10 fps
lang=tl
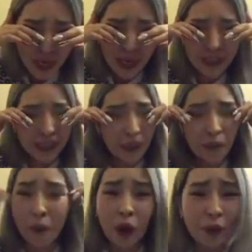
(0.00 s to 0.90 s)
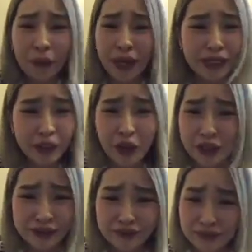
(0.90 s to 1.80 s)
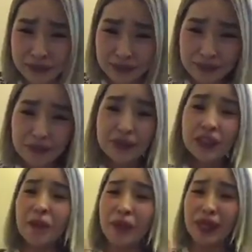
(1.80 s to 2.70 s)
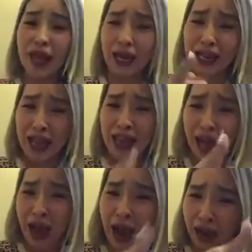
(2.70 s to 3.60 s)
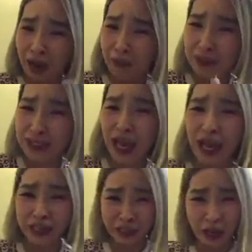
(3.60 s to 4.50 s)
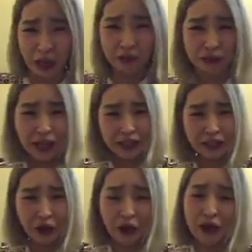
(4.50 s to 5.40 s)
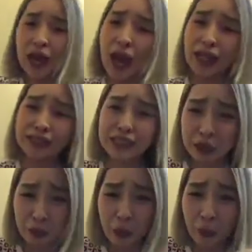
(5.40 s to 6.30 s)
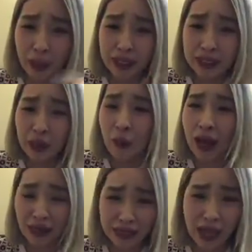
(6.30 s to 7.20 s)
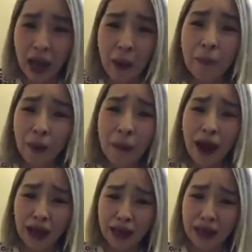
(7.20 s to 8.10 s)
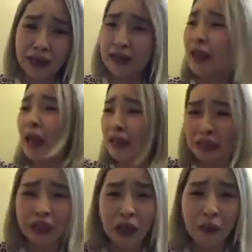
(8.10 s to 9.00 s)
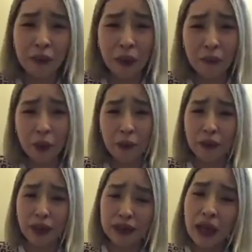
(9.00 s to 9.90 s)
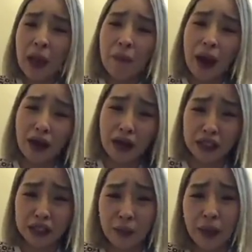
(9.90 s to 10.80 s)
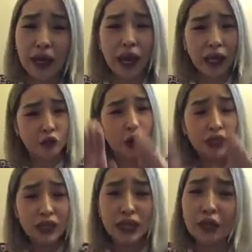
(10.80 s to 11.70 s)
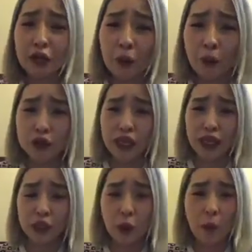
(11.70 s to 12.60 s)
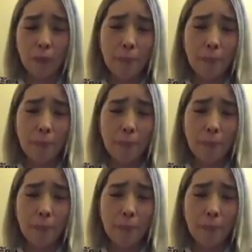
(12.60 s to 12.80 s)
Hindi mo boyfriend yon. Pinakilala ka kagabi sa akin, girlfriend ko. At sino pang maniniwalang tangang babae na hindi kami mag-boyfriend para lang sa pera? Ito, i-clear ko po sa inyo.